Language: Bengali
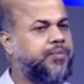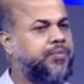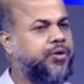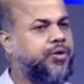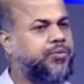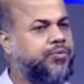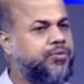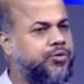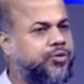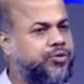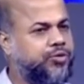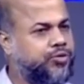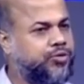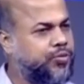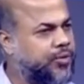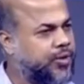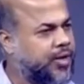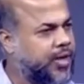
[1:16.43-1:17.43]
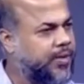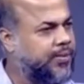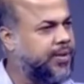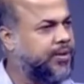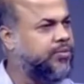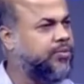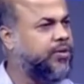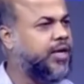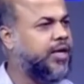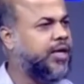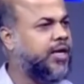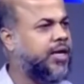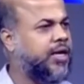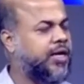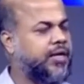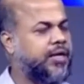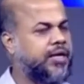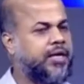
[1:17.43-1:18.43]
পরিমিত সুষম খাবারগুলা
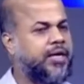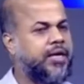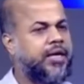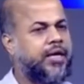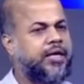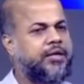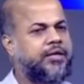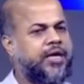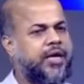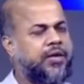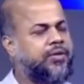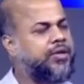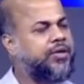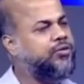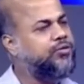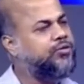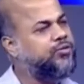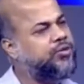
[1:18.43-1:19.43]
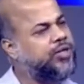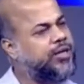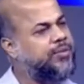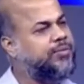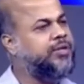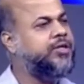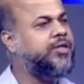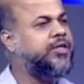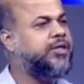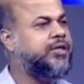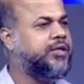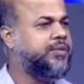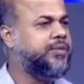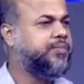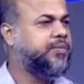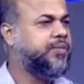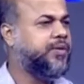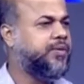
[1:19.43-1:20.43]
খায় তাহলে কিন্তু রুগী এমনিতেই
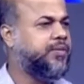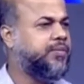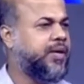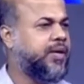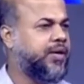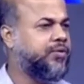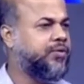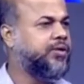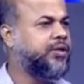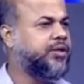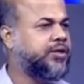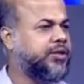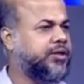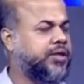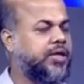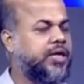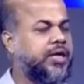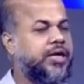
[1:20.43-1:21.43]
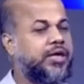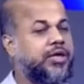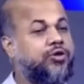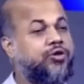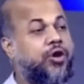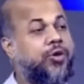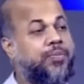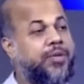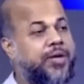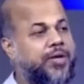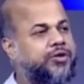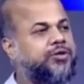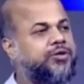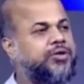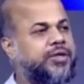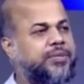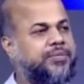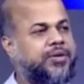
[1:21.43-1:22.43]
ভালো হয়ে যায় কিন্তু
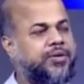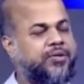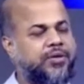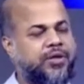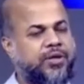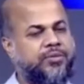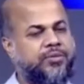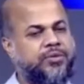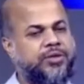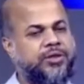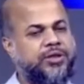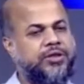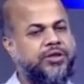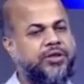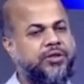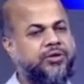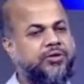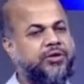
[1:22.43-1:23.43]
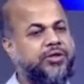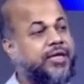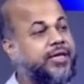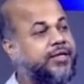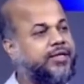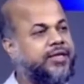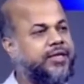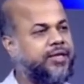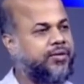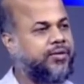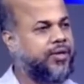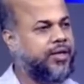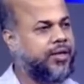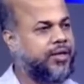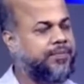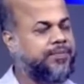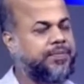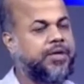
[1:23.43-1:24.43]
অপারেশন যে আপনি কথাটা বলছেন সেটা হচ্ছে একদিনে হয়
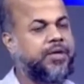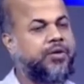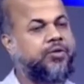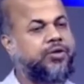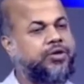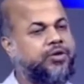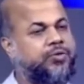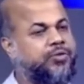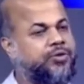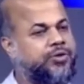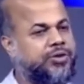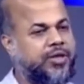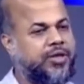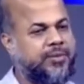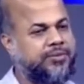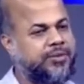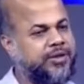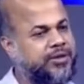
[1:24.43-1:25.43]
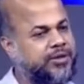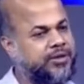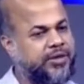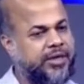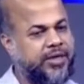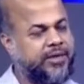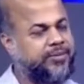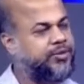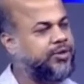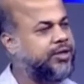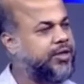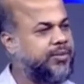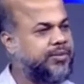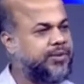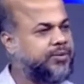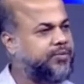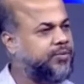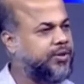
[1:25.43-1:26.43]
না ওই যে বলছিলাম যে চেয়ারে বসে
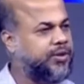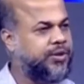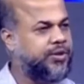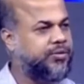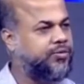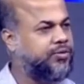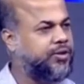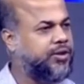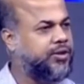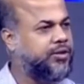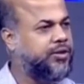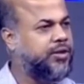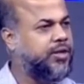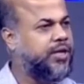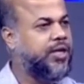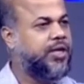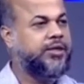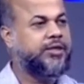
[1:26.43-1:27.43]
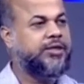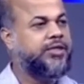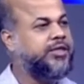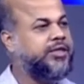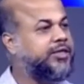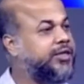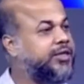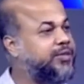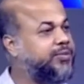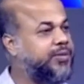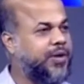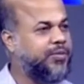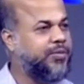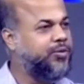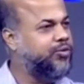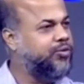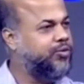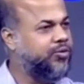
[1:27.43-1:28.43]
নামাজ পড়ে দীর্ঘদিন যে সিঁড়ি বা
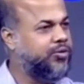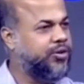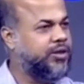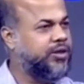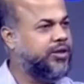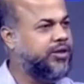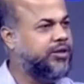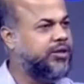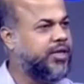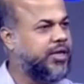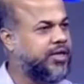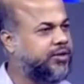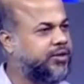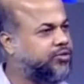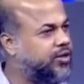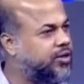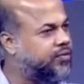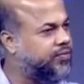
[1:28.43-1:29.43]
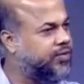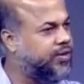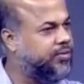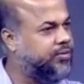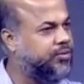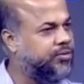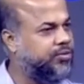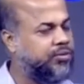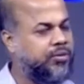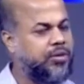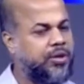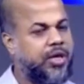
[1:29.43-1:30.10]
বন্ধ করে দিয়েছে হাঁটা চলাফেরা বন্ধ